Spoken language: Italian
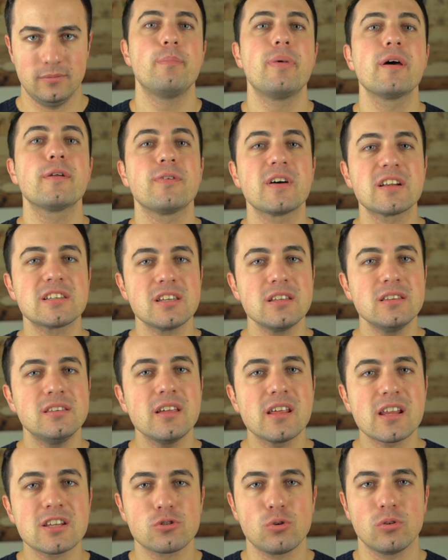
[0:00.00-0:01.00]
Per far
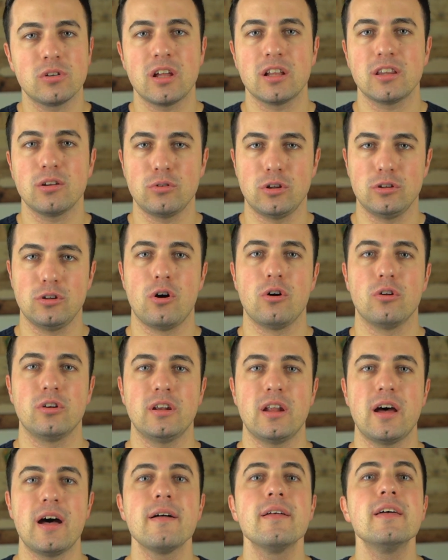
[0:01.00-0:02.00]
sentire ascoltata una
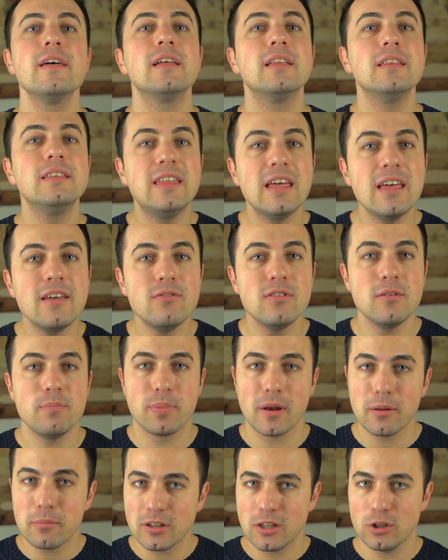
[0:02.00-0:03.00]
donna, devi
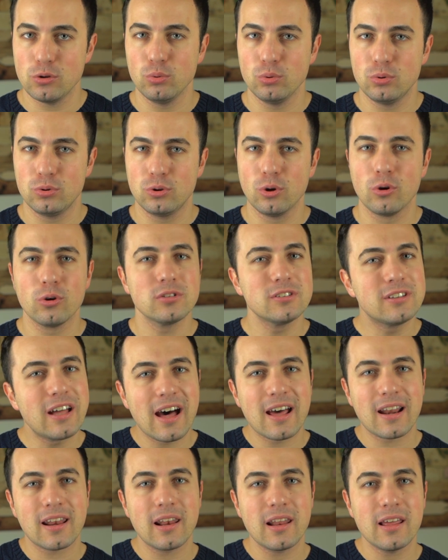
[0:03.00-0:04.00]
prima di tutto
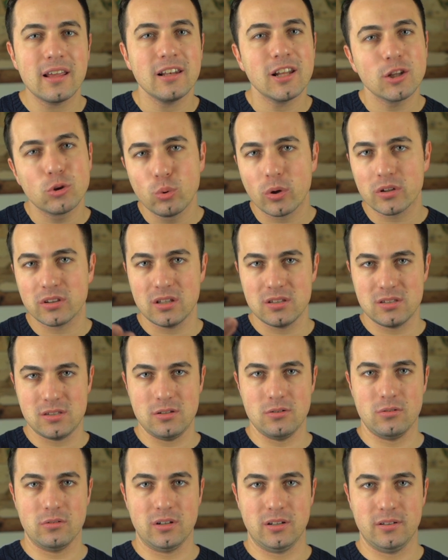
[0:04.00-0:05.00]
darle la tua
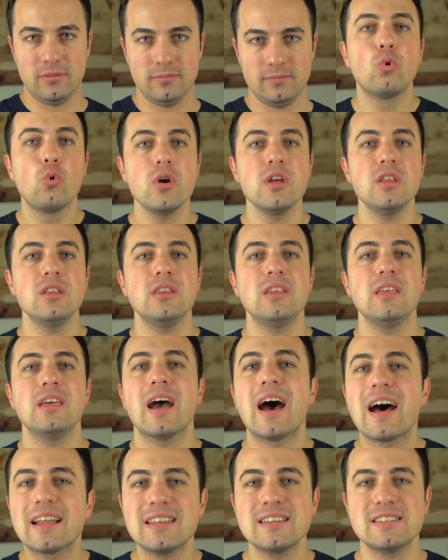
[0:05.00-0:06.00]
attenzione.
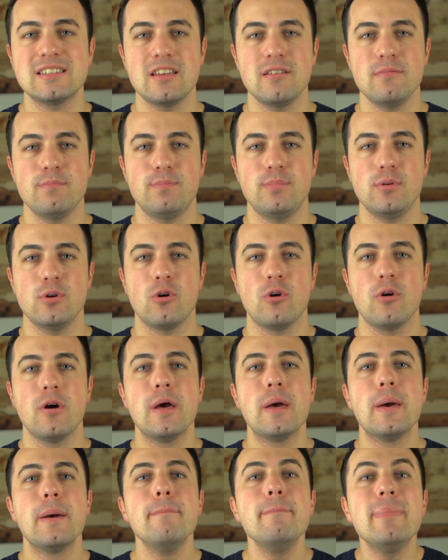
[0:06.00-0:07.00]
Quindi, ad
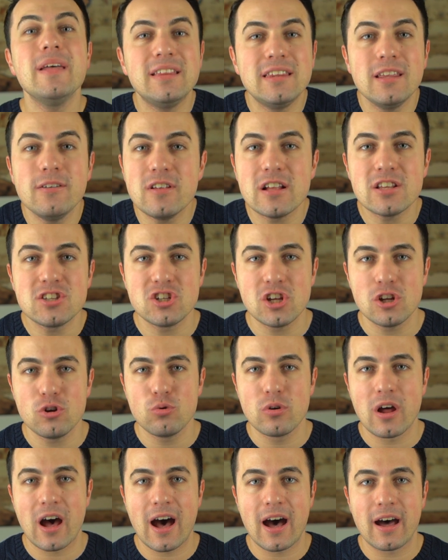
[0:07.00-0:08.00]
esempio, metti via il
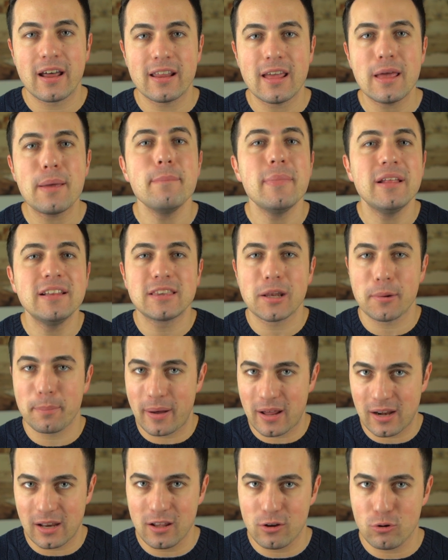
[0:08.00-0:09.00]
cellulare mentre
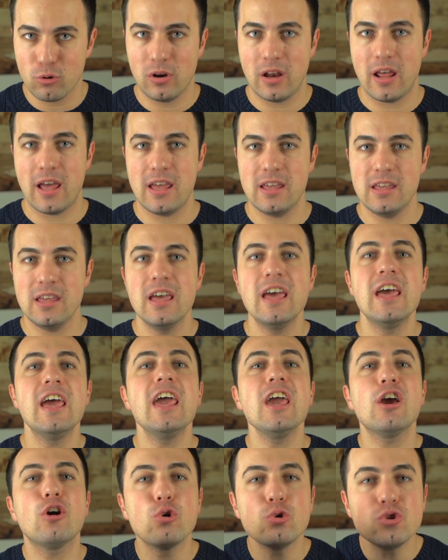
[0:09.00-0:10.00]
parli con lei
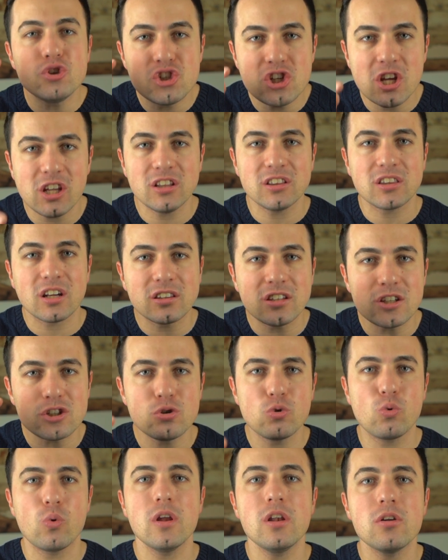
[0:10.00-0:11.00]
e concentrati
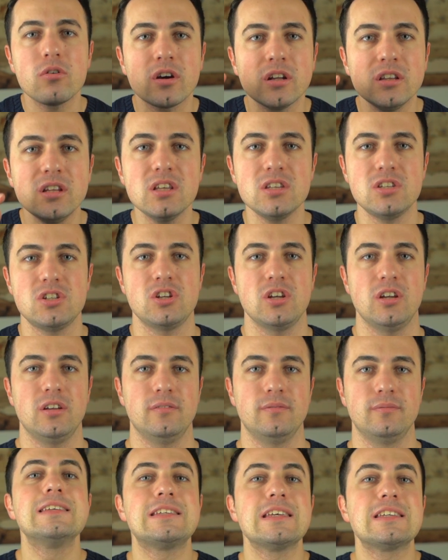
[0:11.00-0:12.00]
su quello che
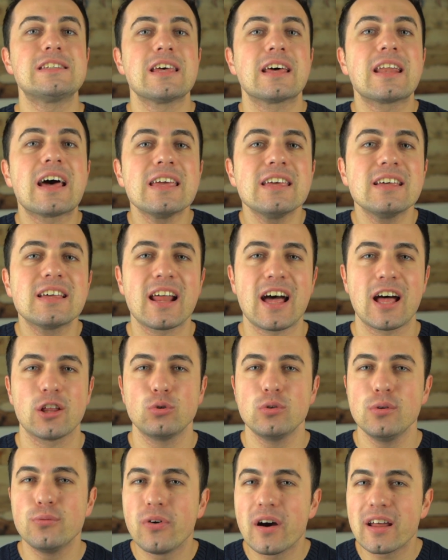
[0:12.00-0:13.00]
dice. Se sarai in
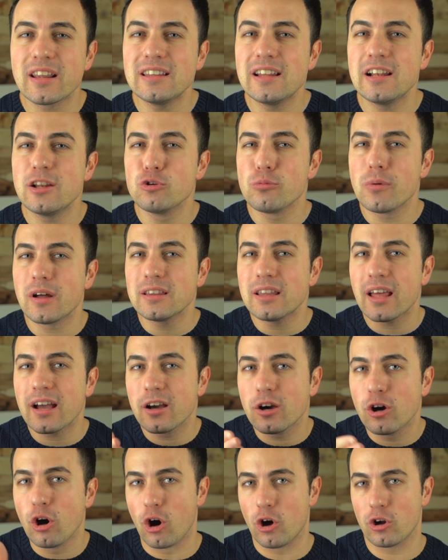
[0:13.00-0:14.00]
grado di fare delle domande
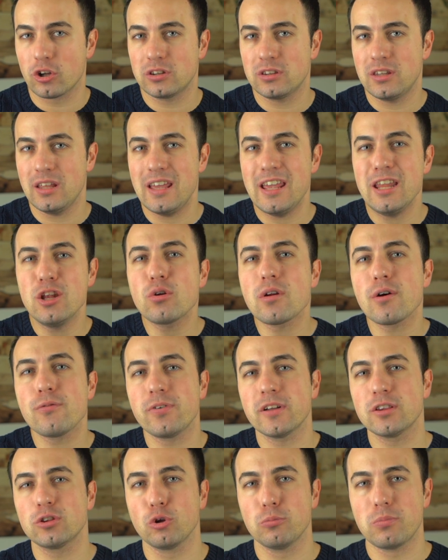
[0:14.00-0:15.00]
accorte e non
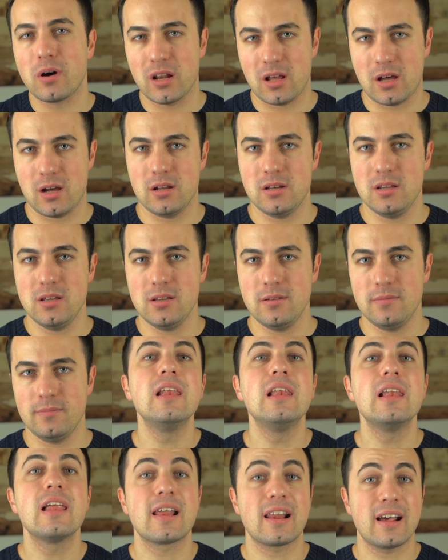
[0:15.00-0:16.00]
affatto banali,
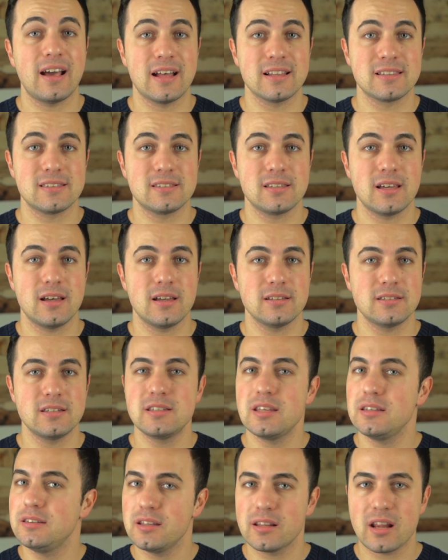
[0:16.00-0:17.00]
la ragazza si
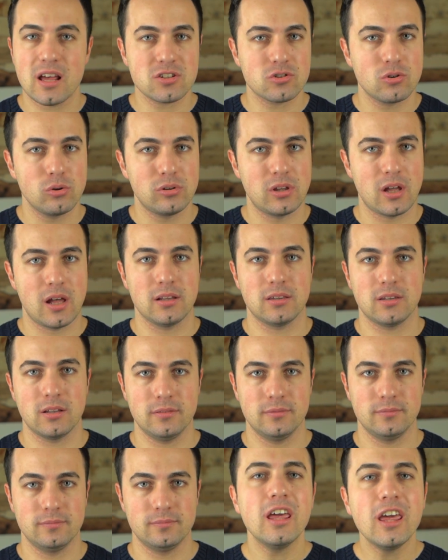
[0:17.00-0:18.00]
sentirà
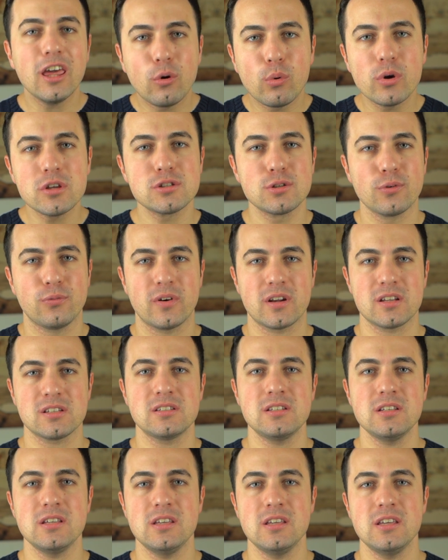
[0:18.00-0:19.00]
ascoltata. E questo farà
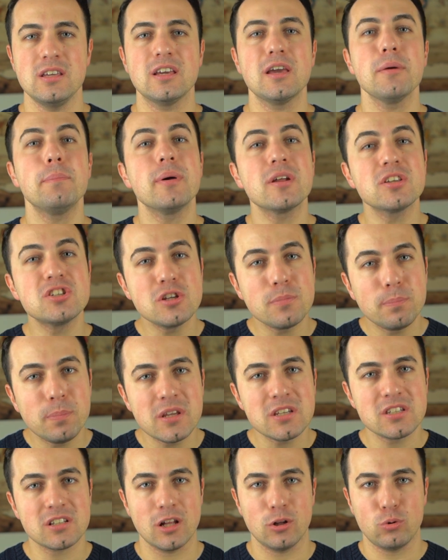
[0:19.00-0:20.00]
sì che
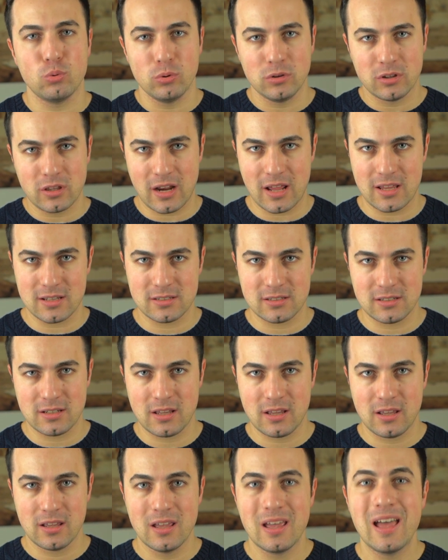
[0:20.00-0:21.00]
percepisca il tuo
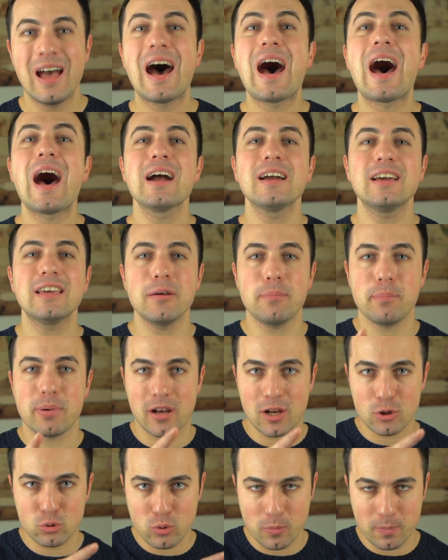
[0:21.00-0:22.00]
interesse anche per
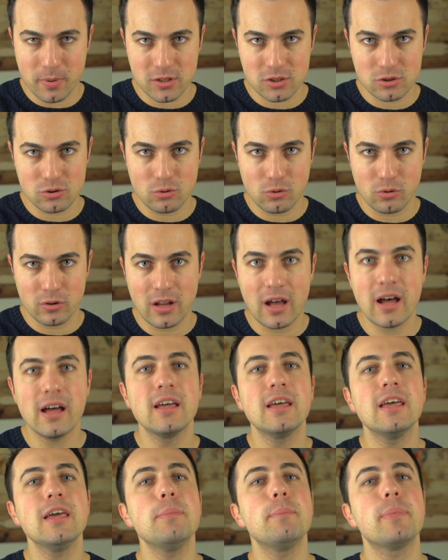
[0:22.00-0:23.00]
la sua
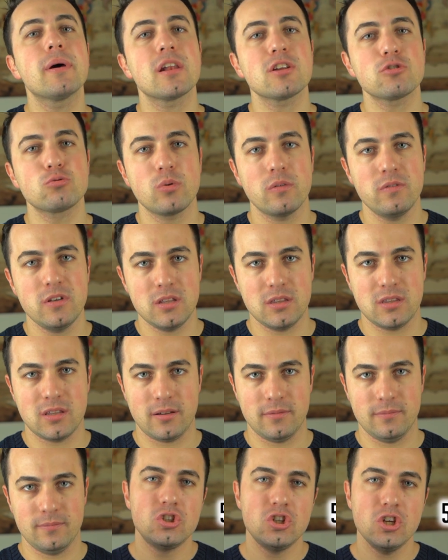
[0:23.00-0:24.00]
persona e per la sua
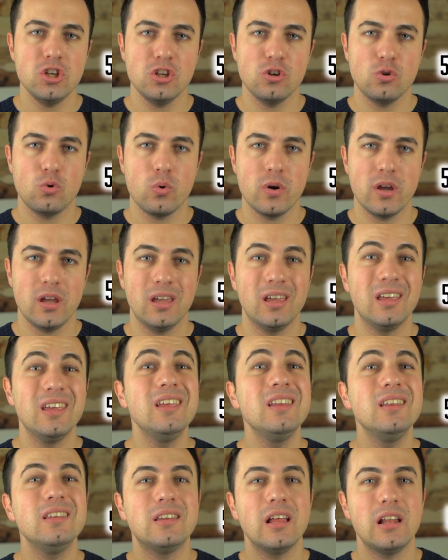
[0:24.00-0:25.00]
vita. 5.
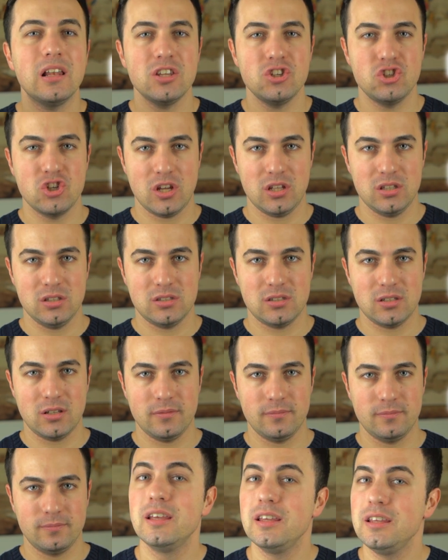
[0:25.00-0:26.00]

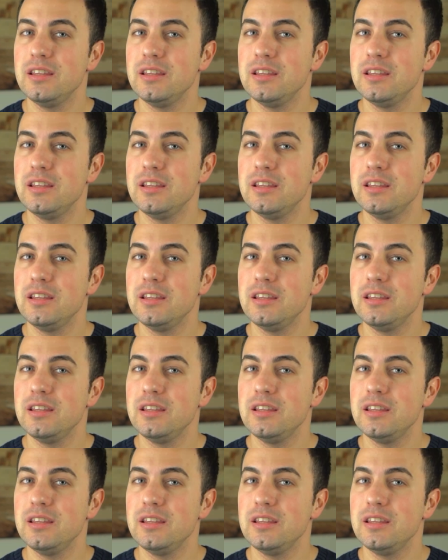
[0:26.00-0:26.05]
Intelligenza.